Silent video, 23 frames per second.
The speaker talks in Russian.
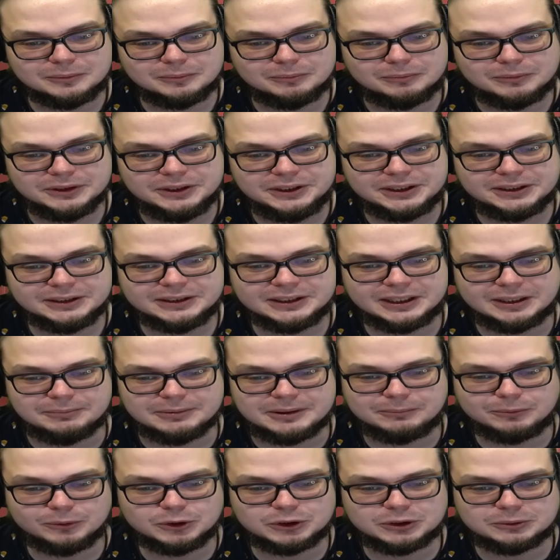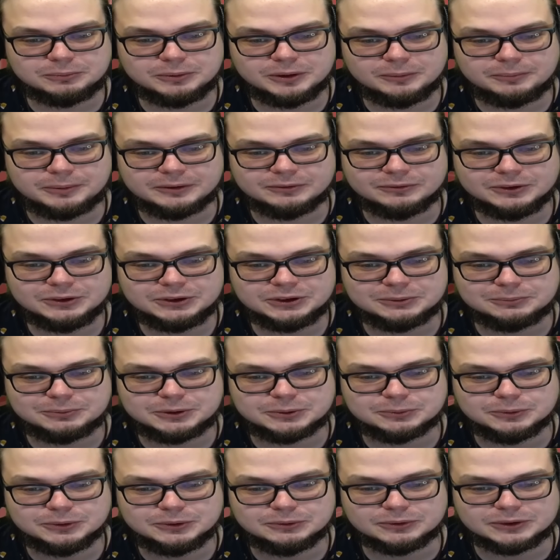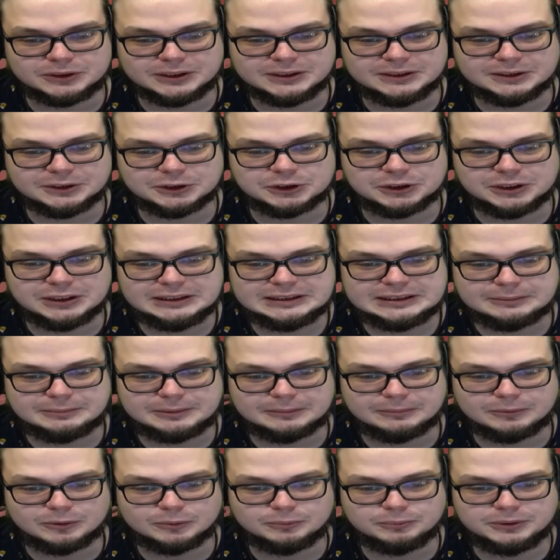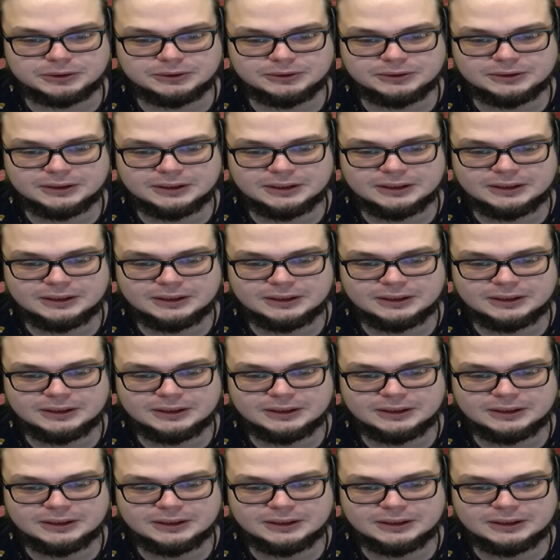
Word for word: Мне, да, мне больше было привычнее почему-то вот 1.6, я прям любил